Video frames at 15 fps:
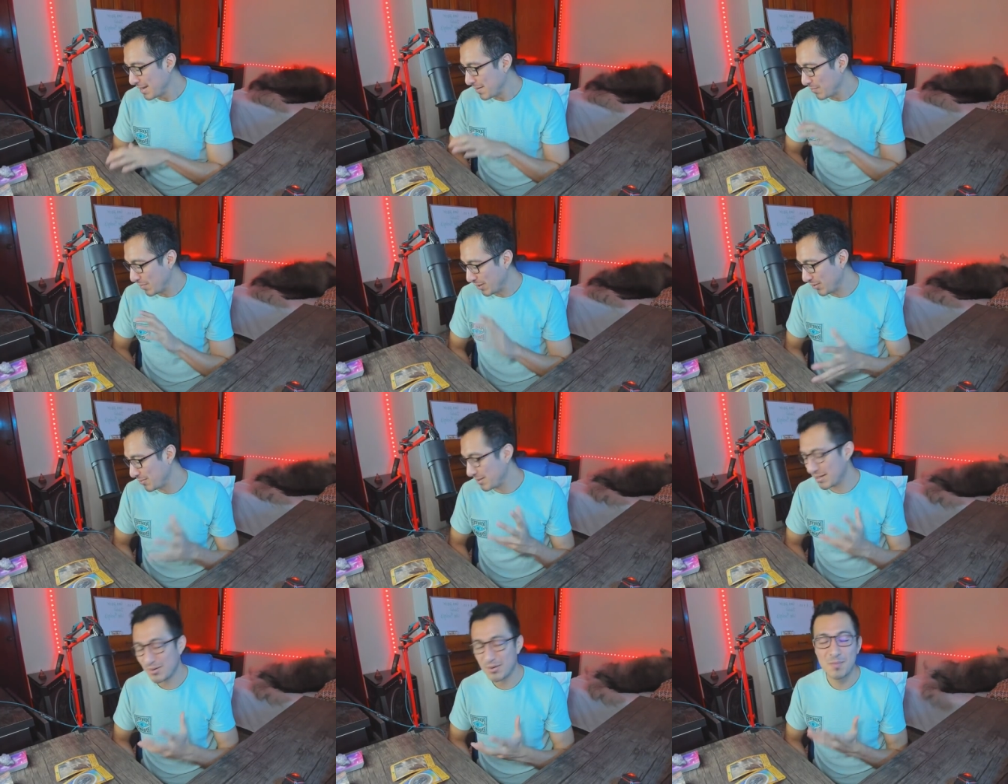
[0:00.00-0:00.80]
Bueno,
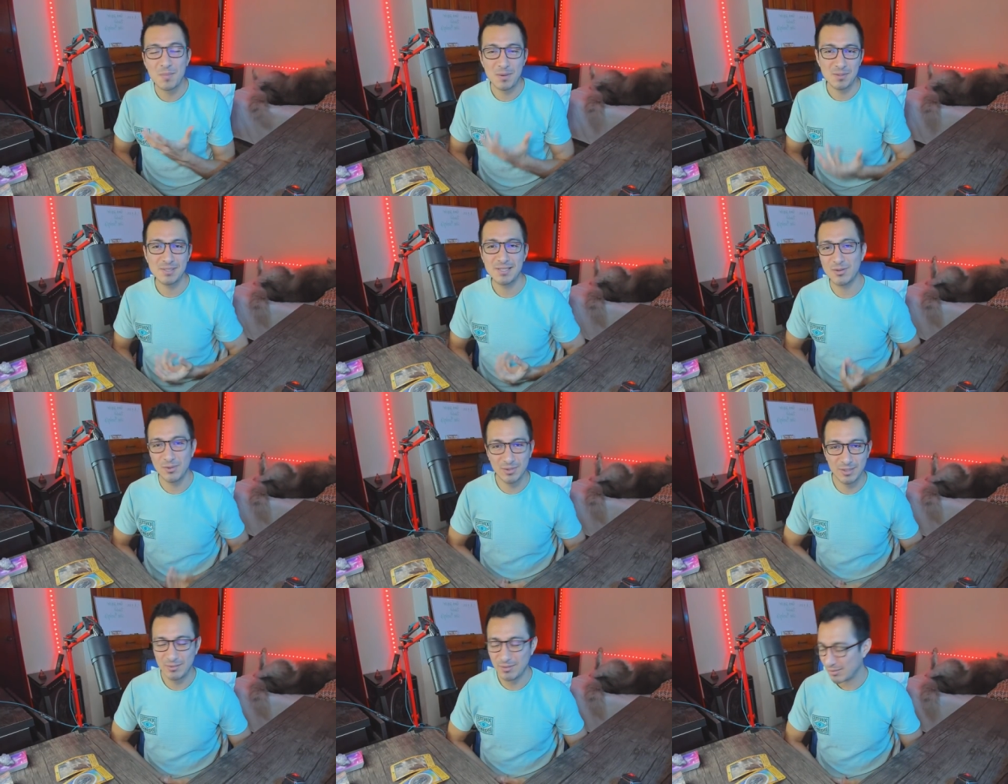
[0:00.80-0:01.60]
Virgo, vamos a
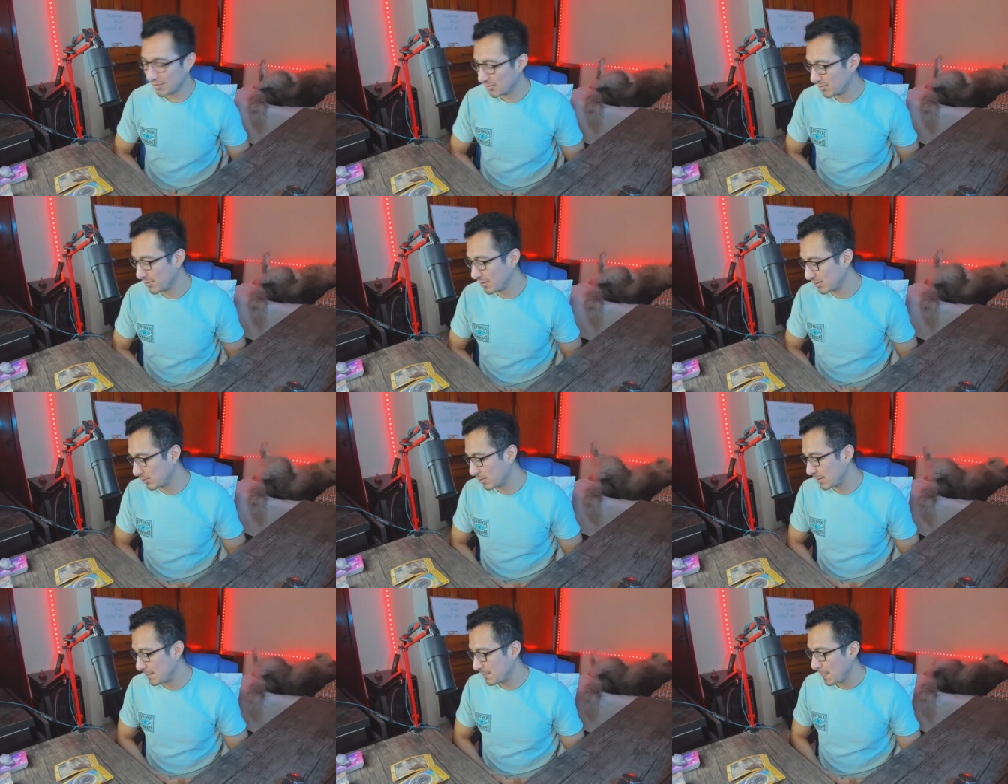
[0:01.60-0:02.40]
continuar con tu
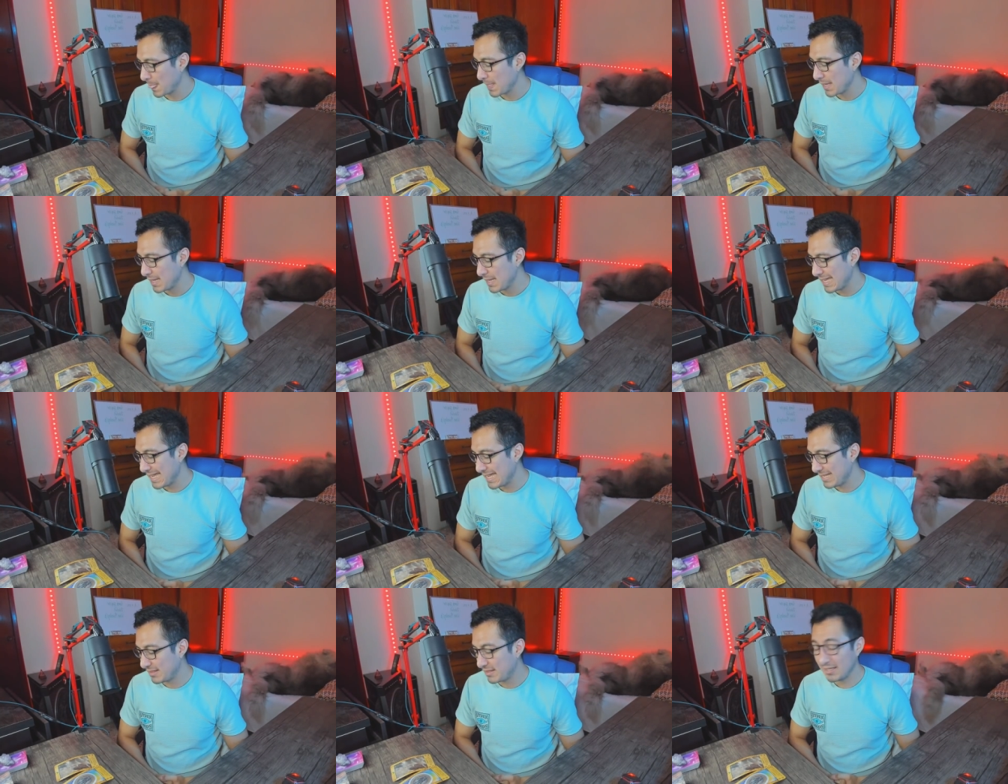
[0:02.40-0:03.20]
lectura.
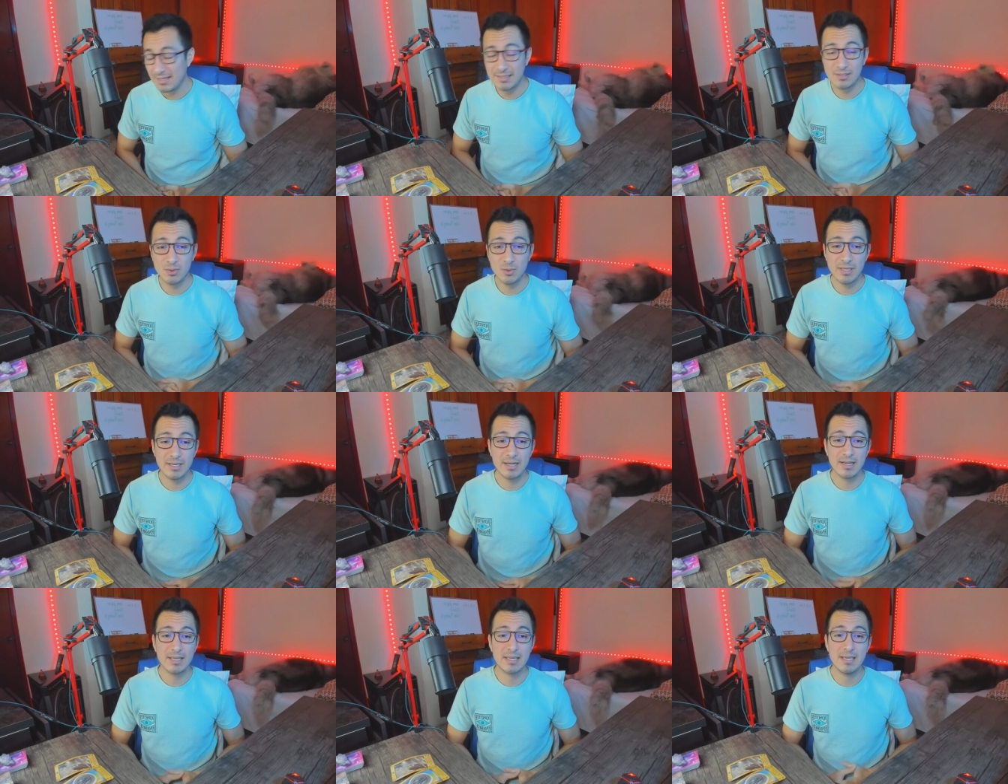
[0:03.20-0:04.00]
Eh, tienes una
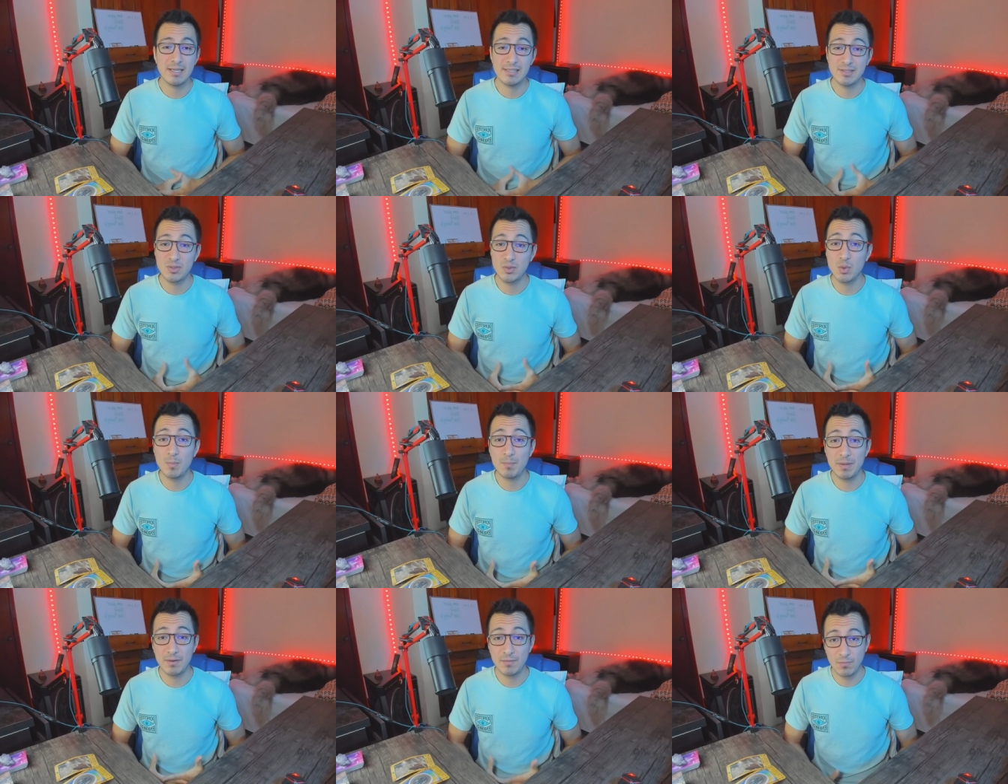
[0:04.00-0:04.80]
energía
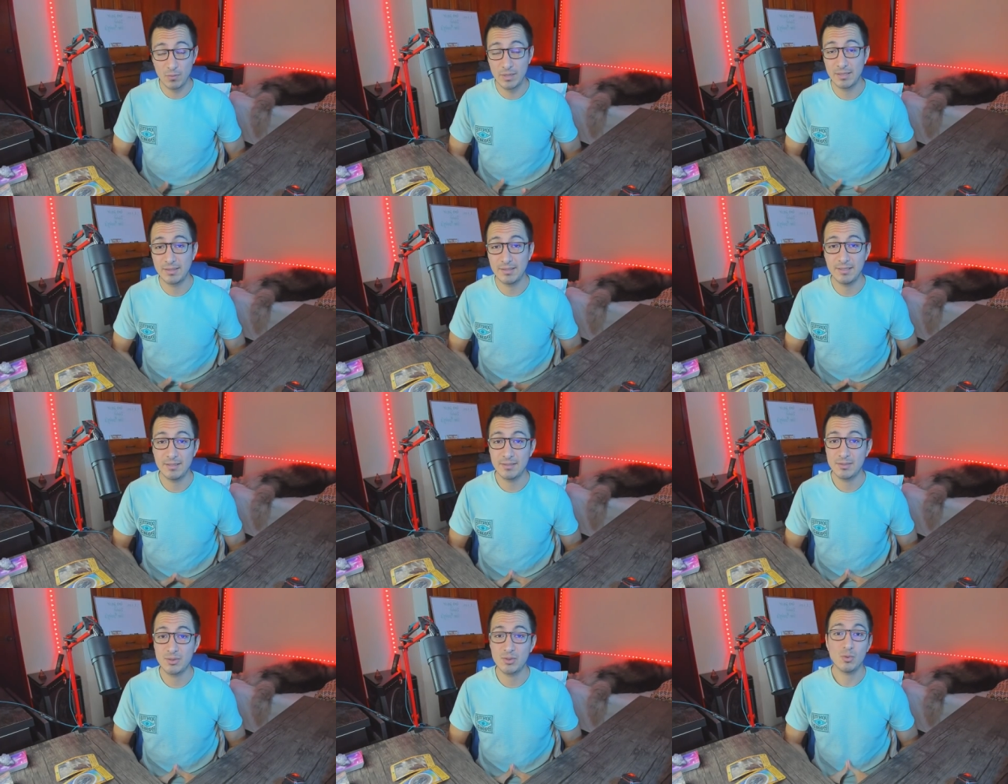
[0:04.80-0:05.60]
súper fuerte,
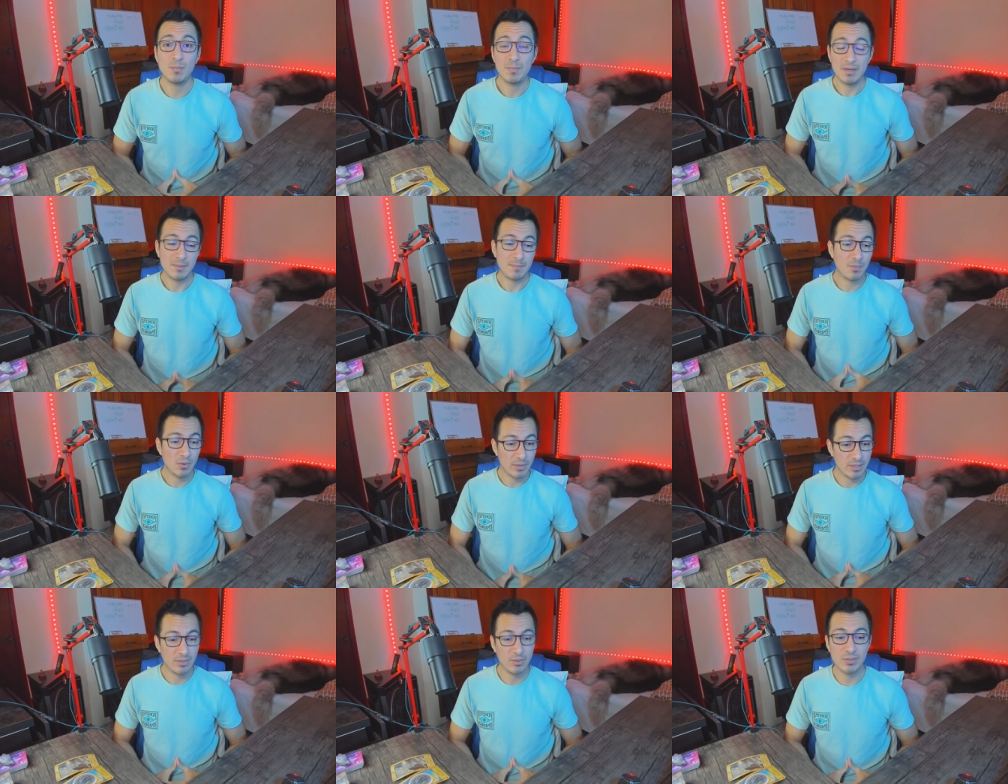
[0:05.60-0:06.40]
súper
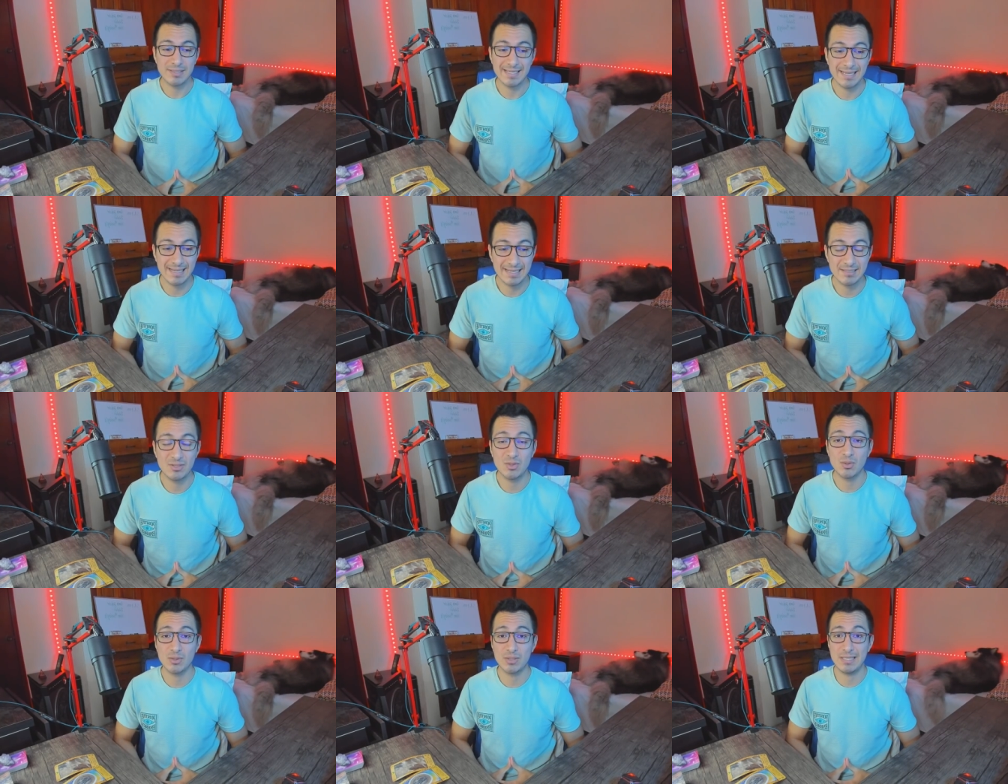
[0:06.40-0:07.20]
poderosa en
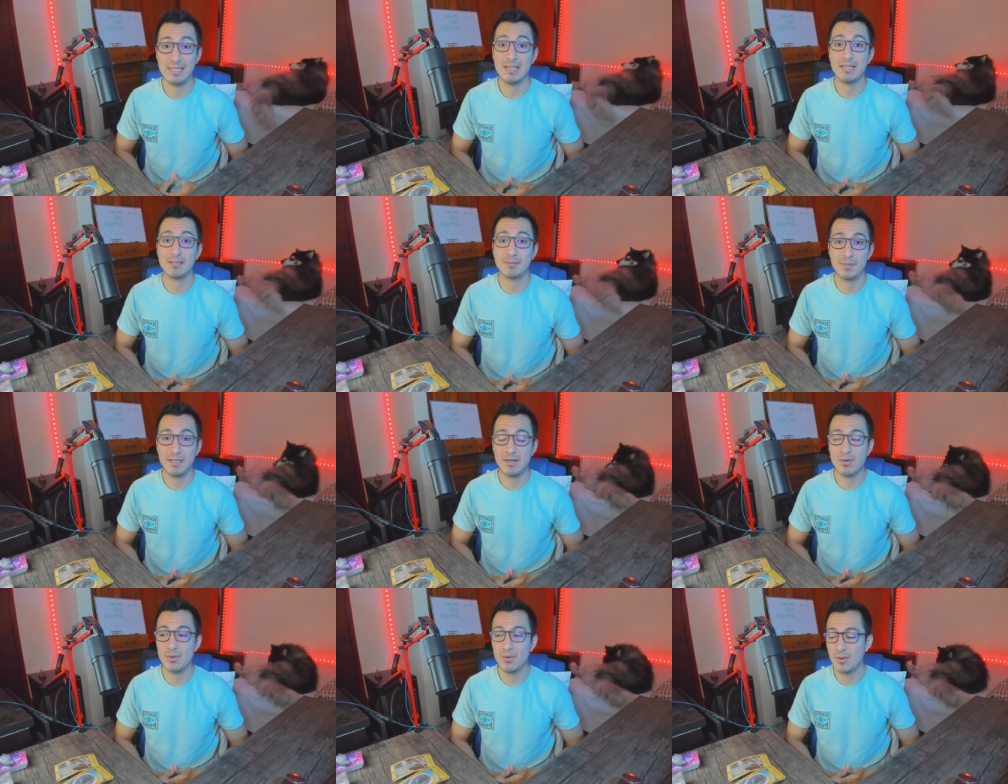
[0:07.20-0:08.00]
estos días,
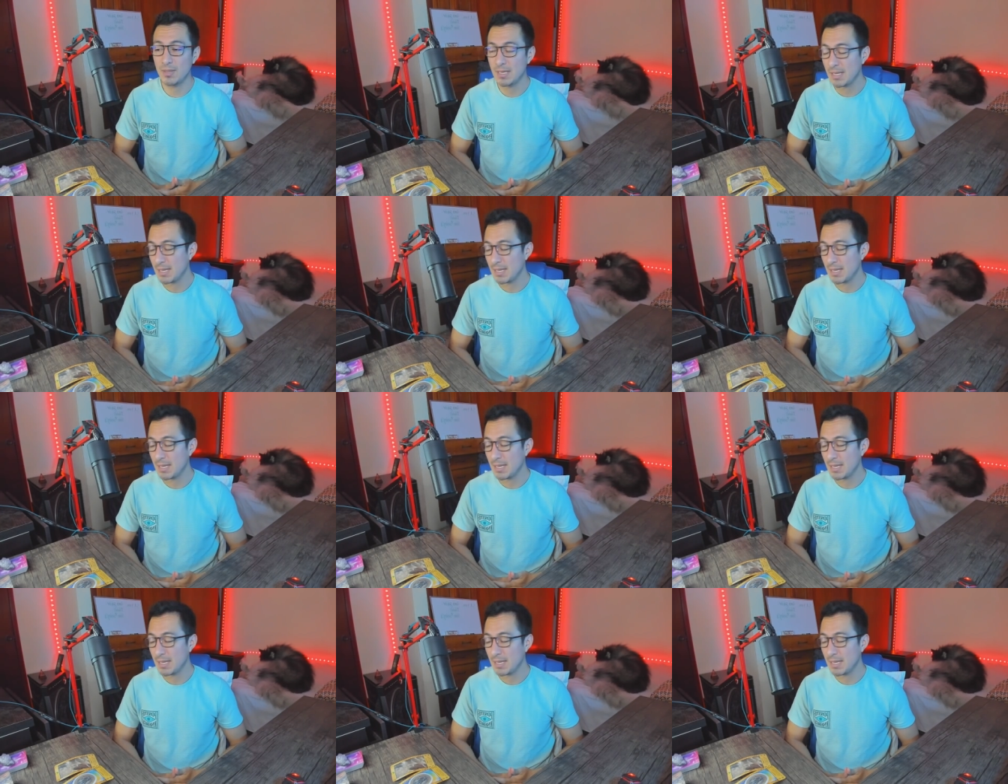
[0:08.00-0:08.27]
Virgo.